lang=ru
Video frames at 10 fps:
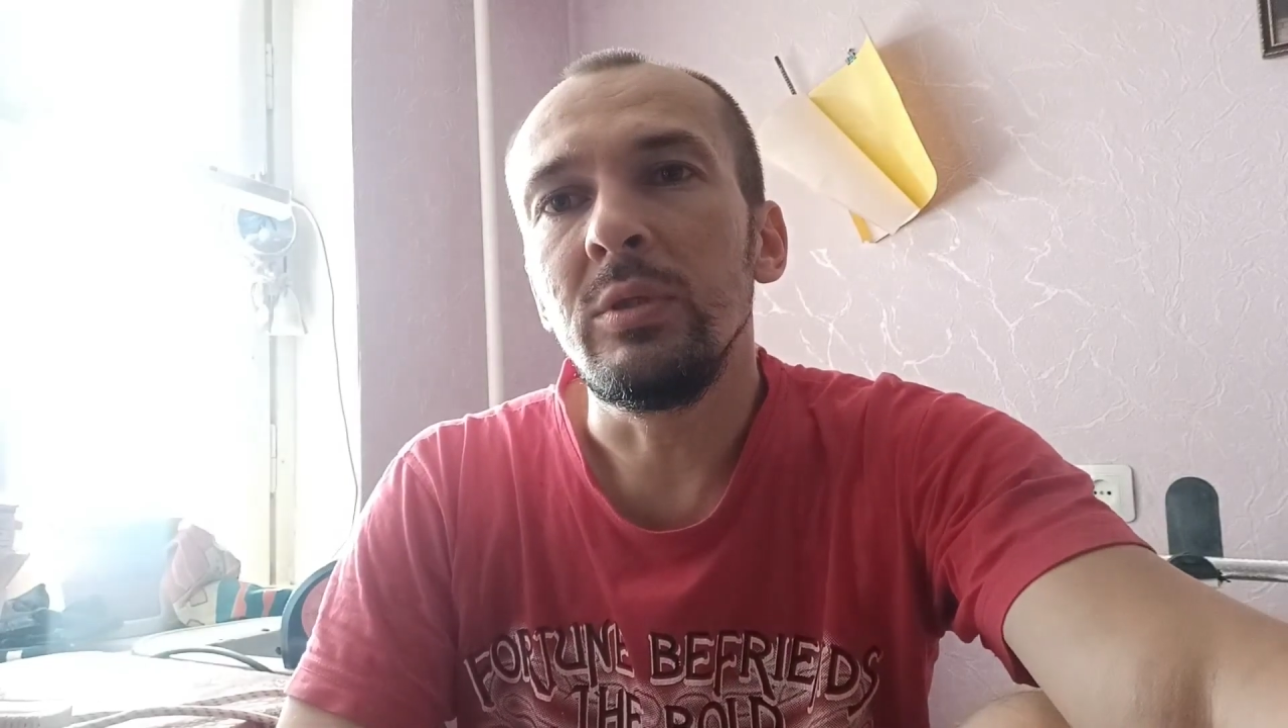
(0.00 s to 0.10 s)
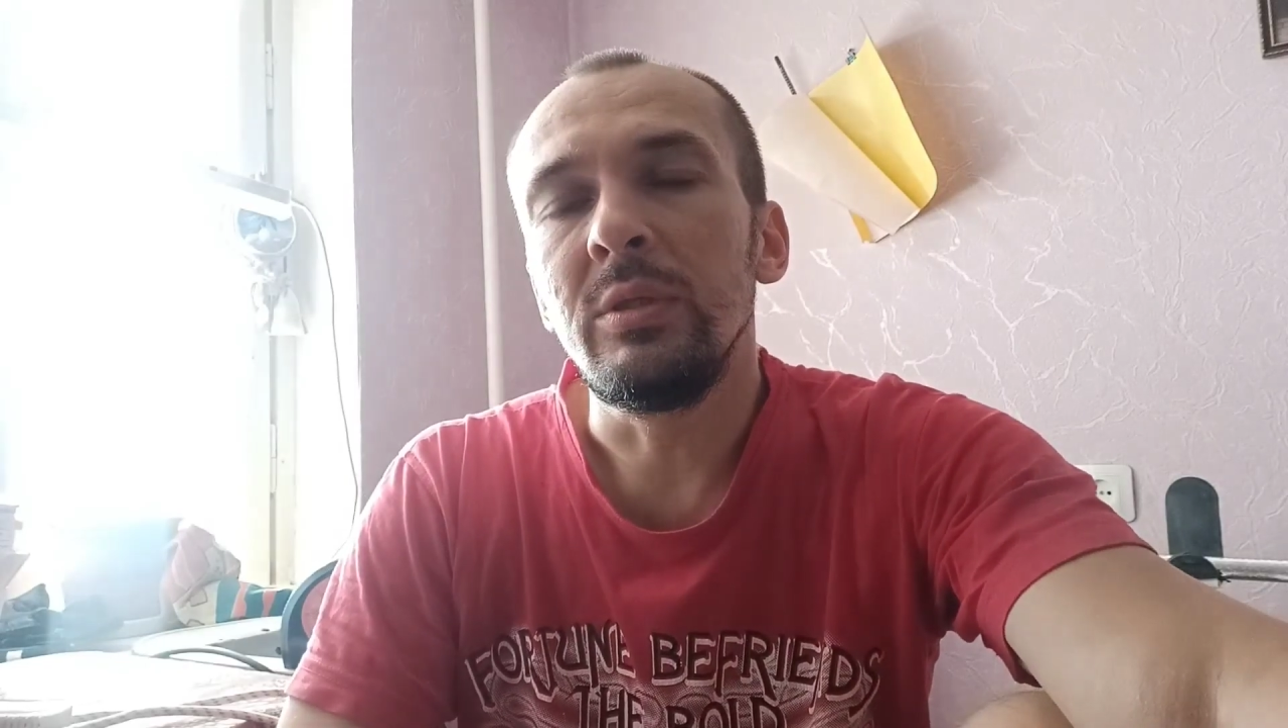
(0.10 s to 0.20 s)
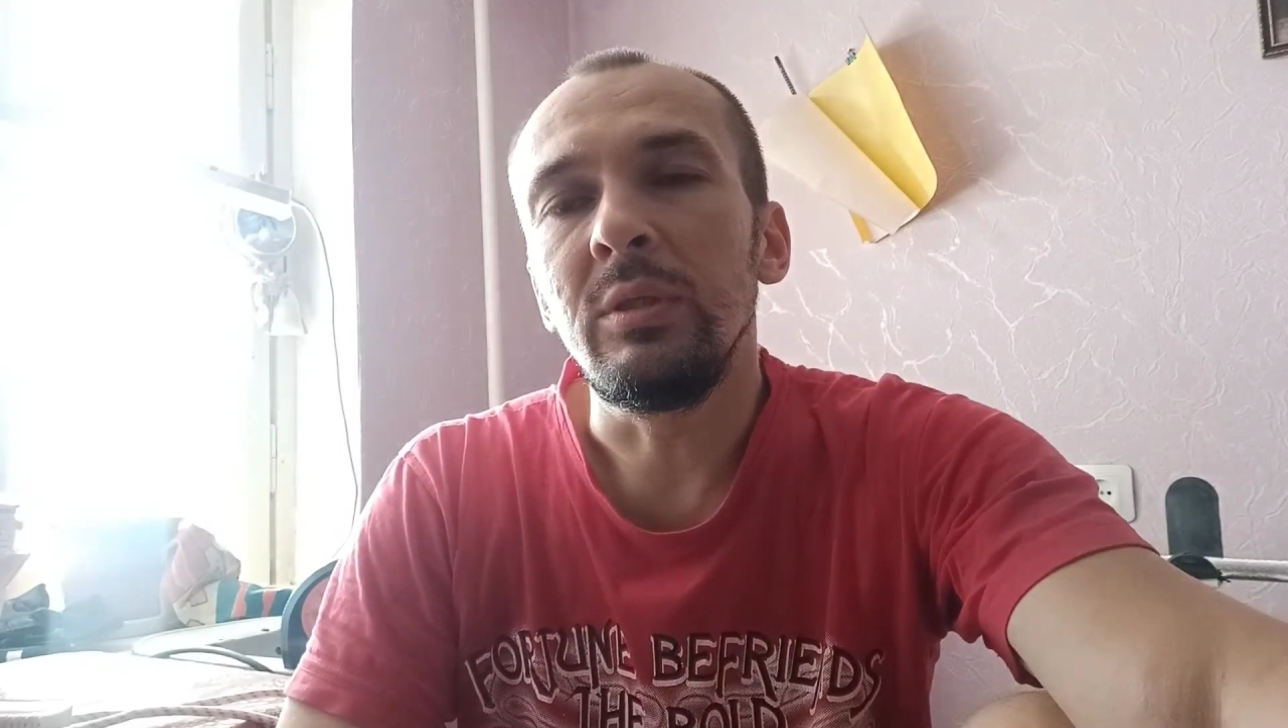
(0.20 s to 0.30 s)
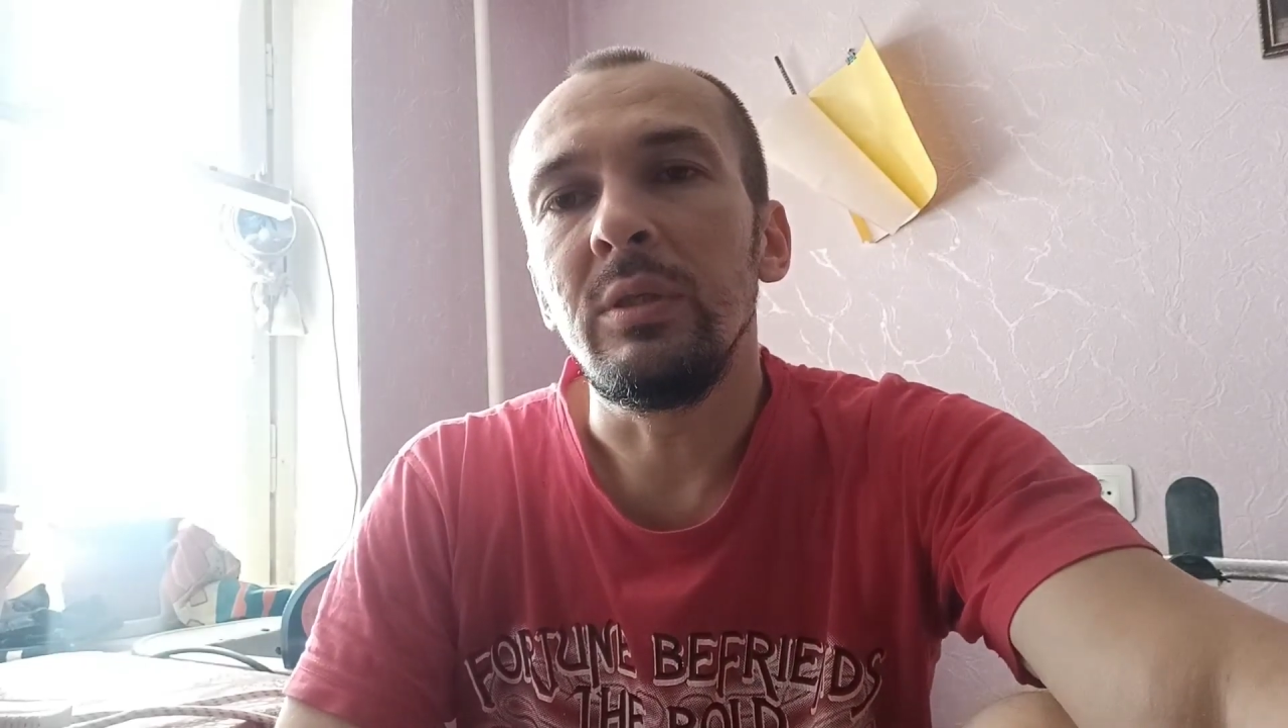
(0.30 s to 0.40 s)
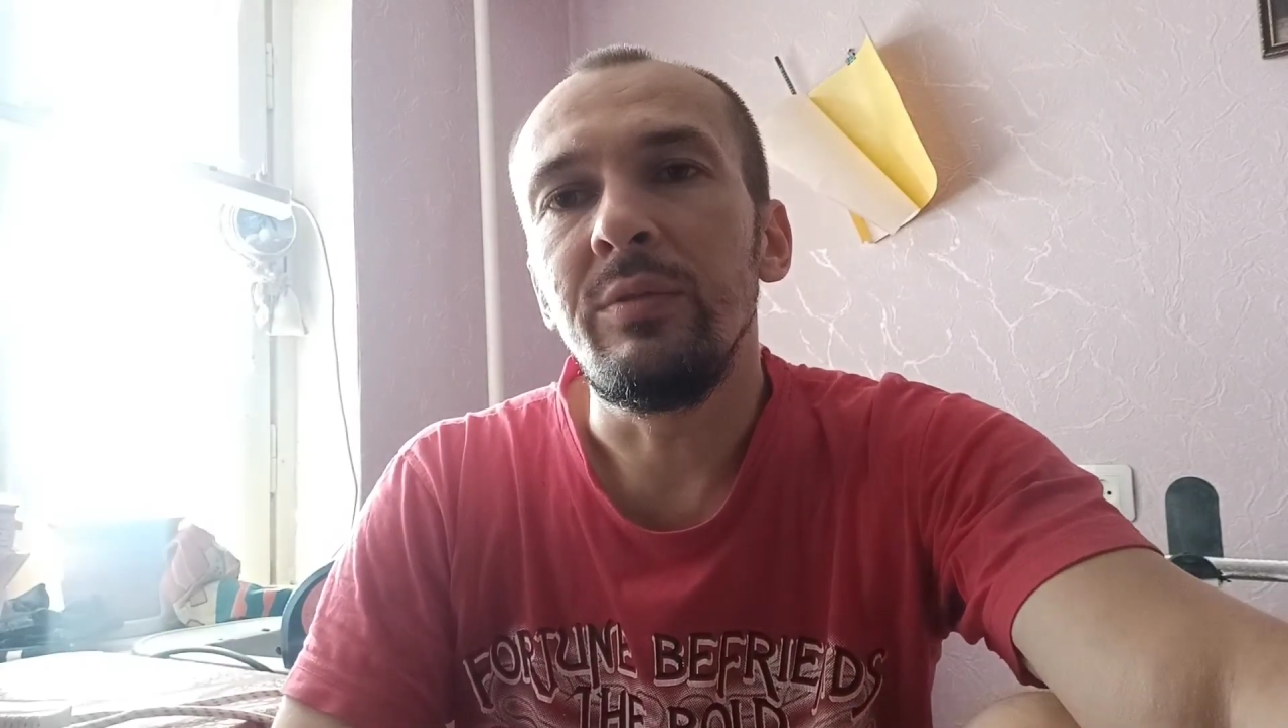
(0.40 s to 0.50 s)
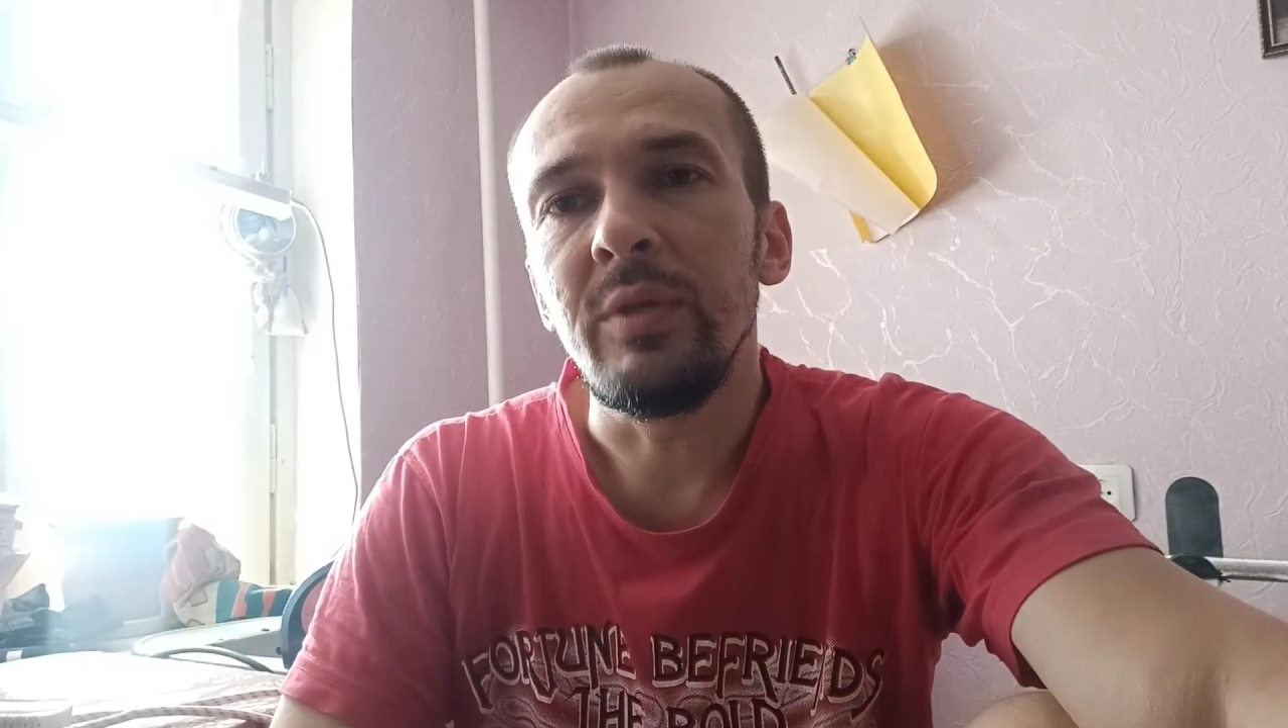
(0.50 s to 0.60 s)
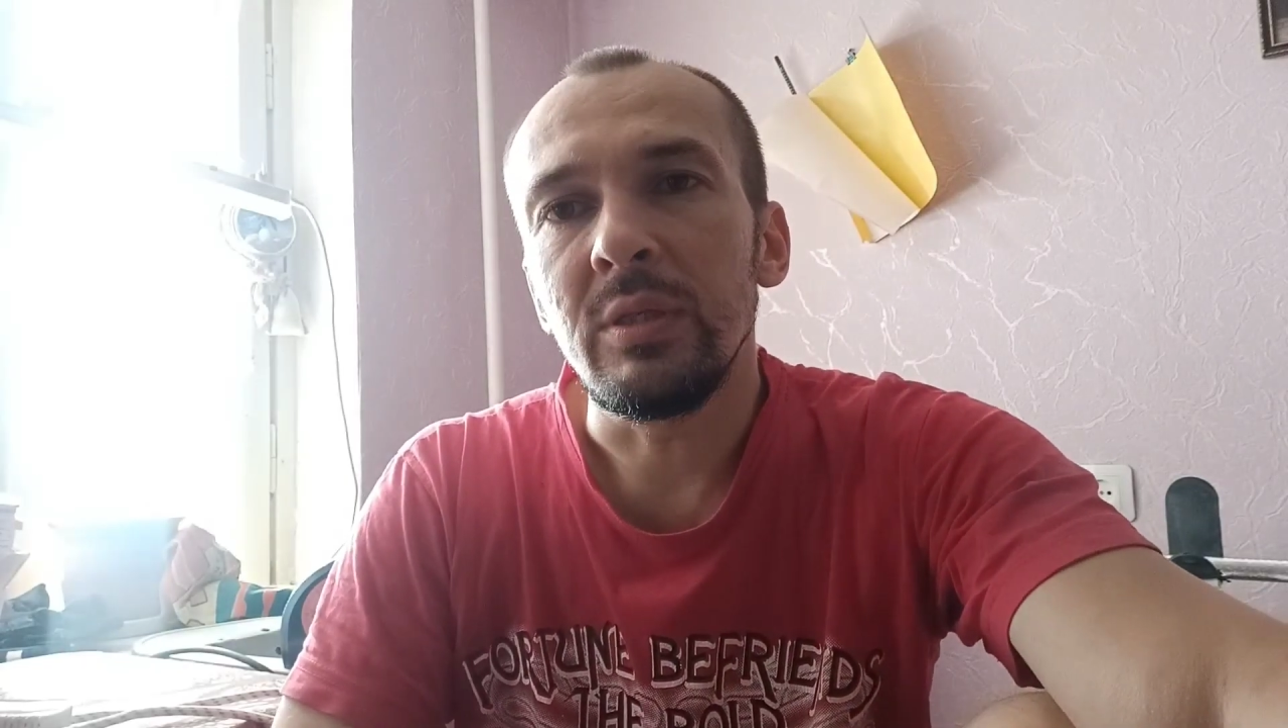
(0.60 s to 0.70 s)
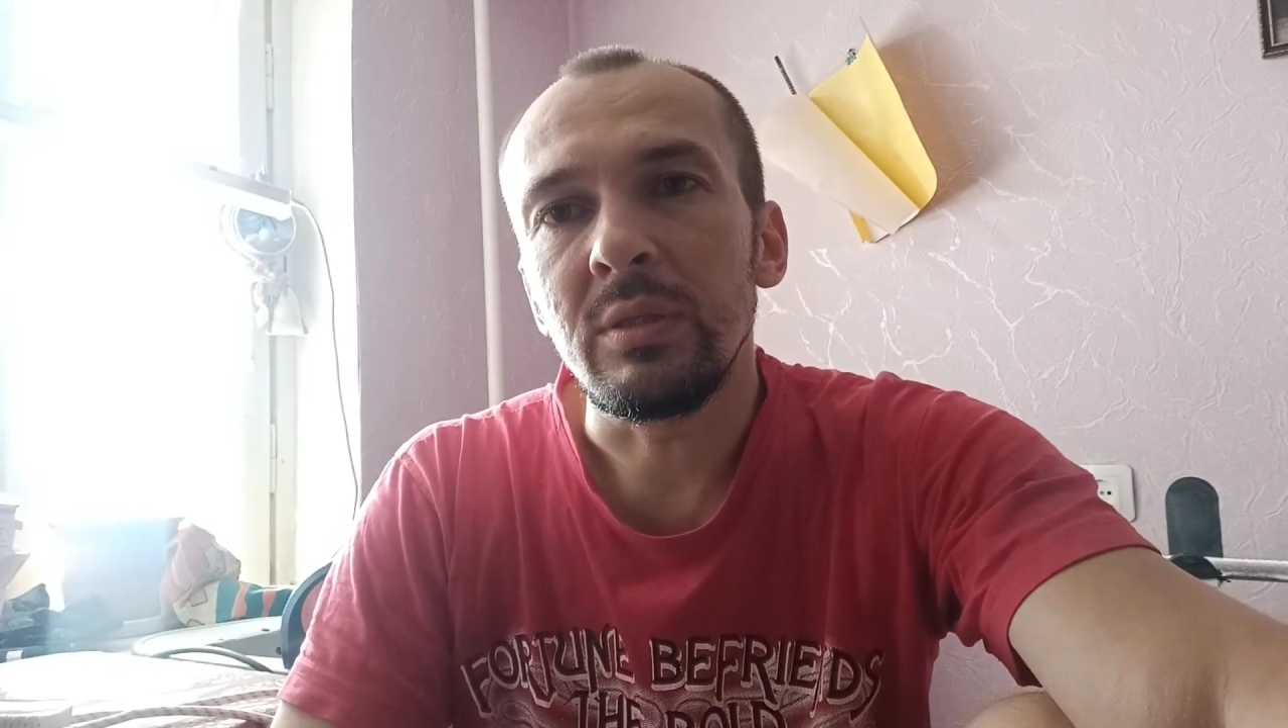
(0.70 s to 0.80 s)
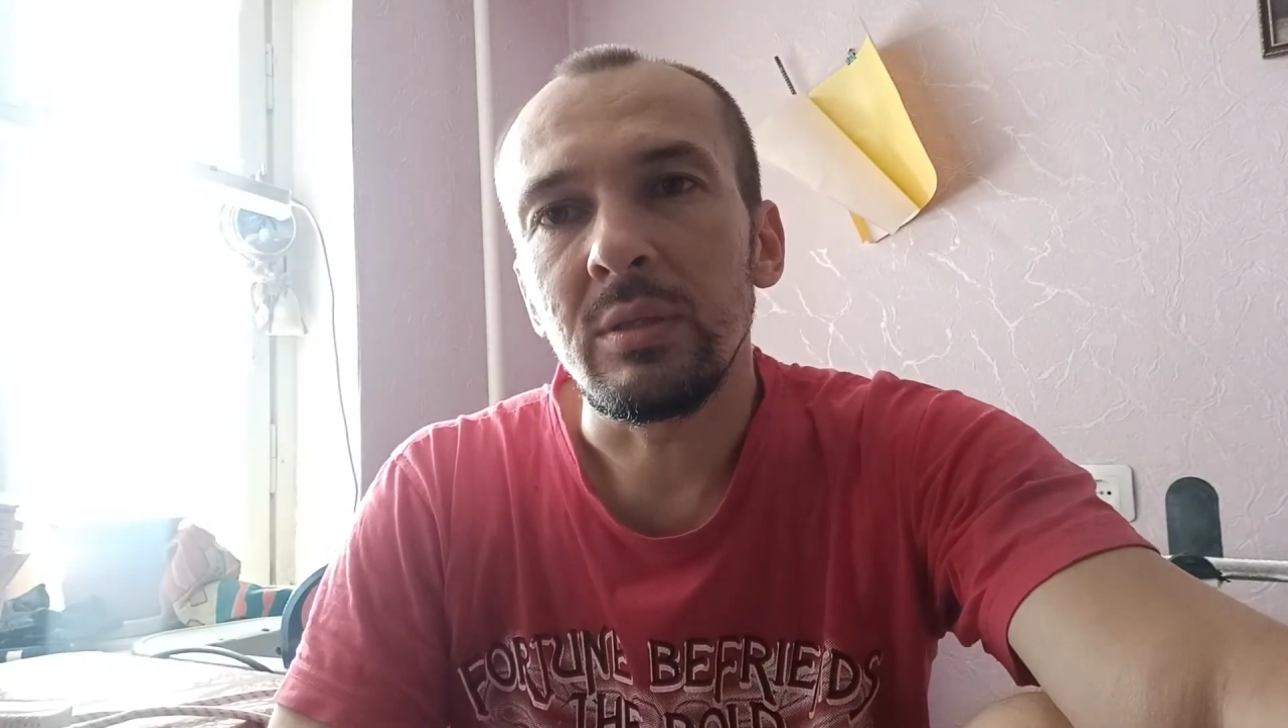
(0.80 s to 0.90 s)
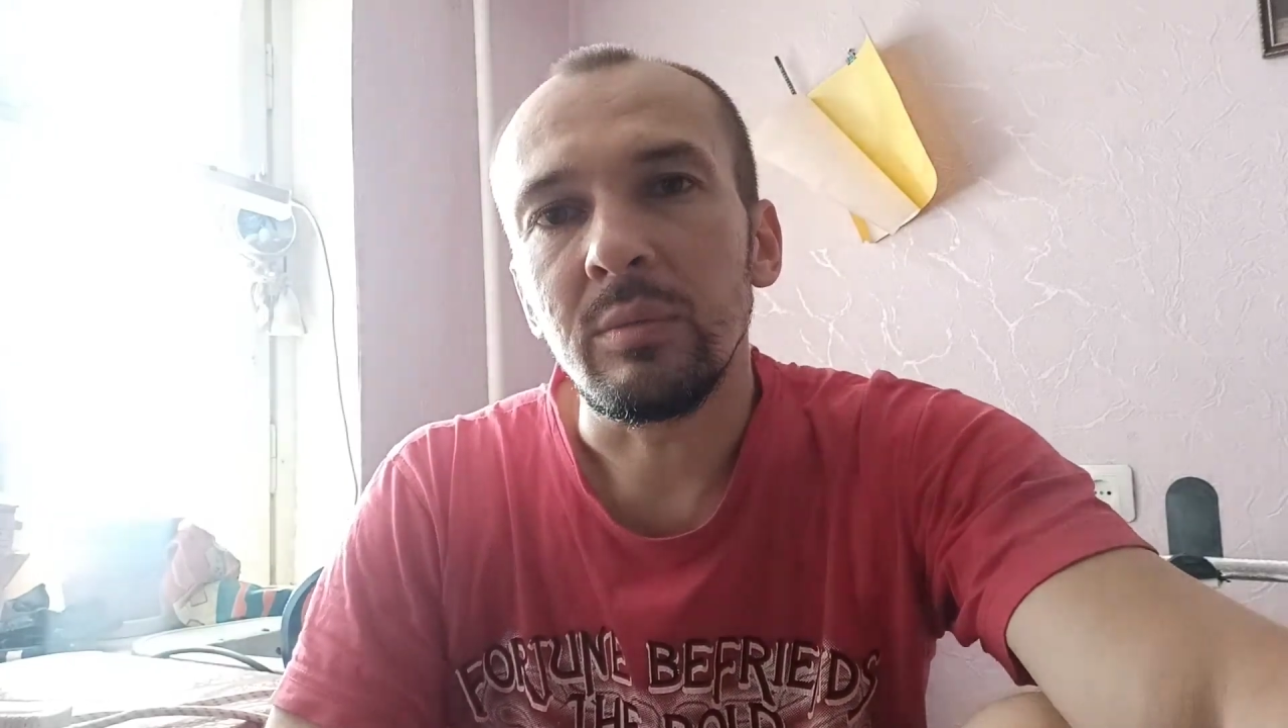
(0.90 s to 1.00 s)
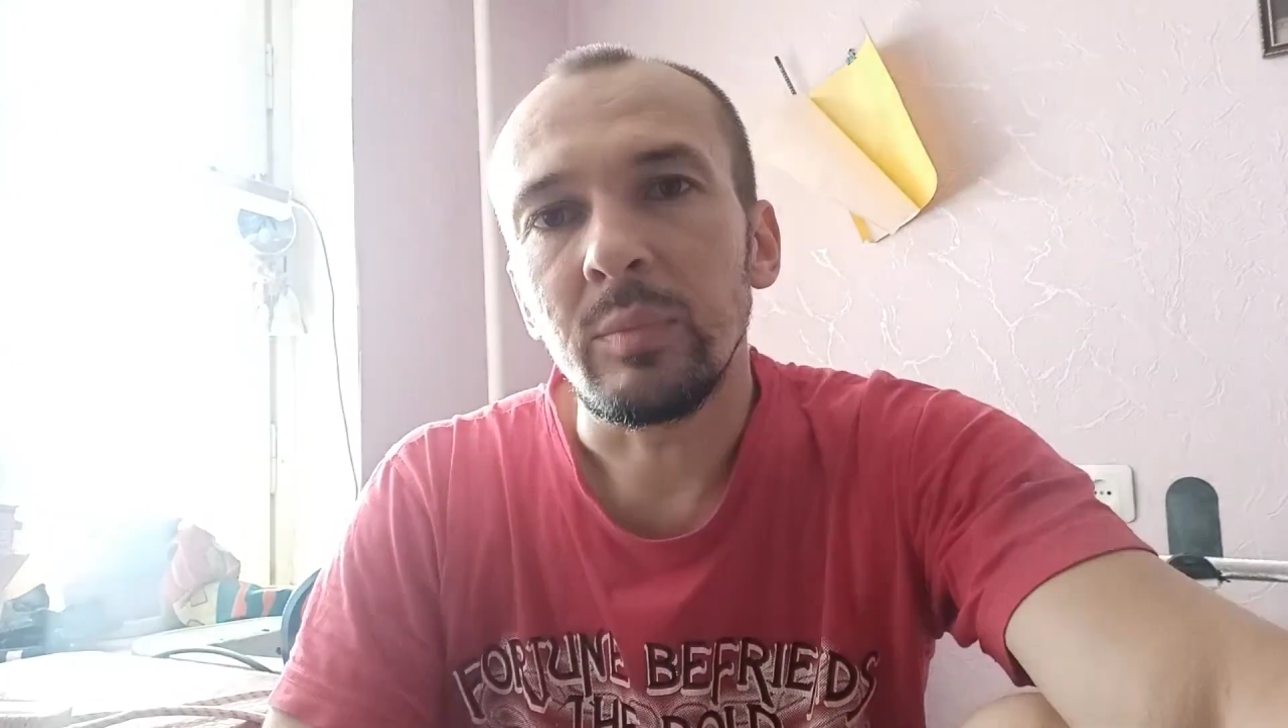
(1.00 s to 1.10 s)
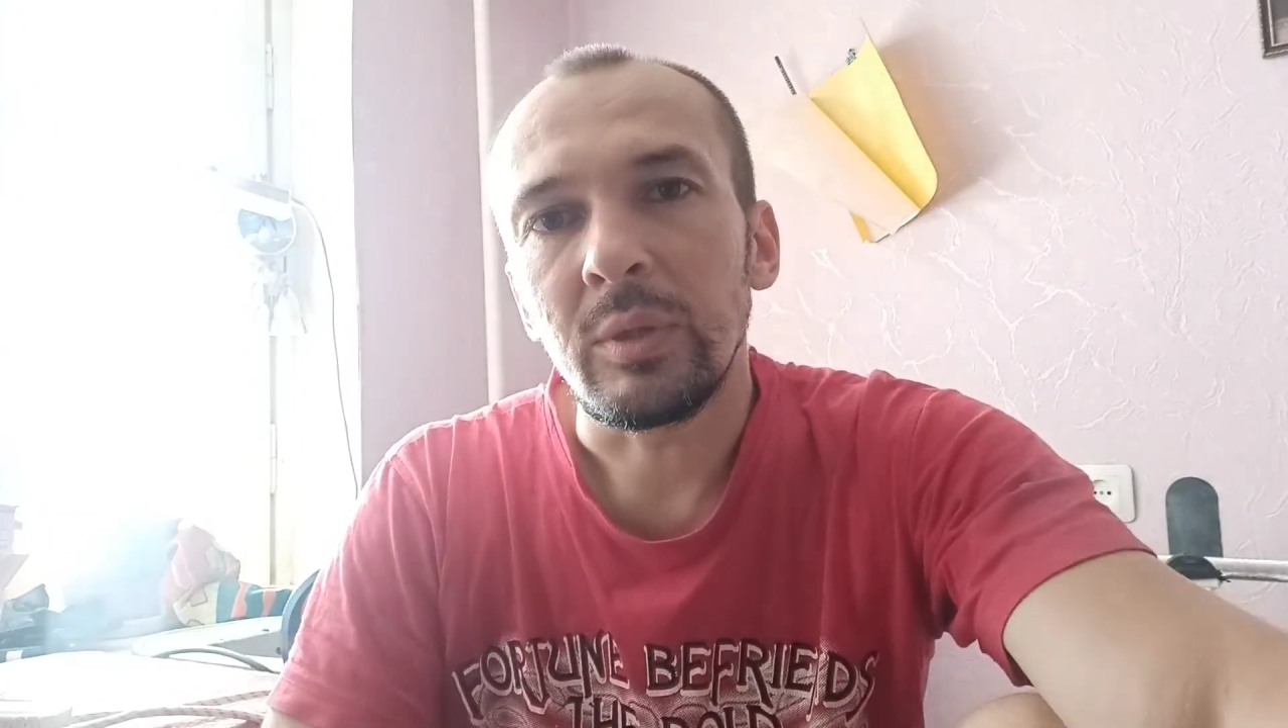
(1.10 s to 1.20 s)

сделать 200,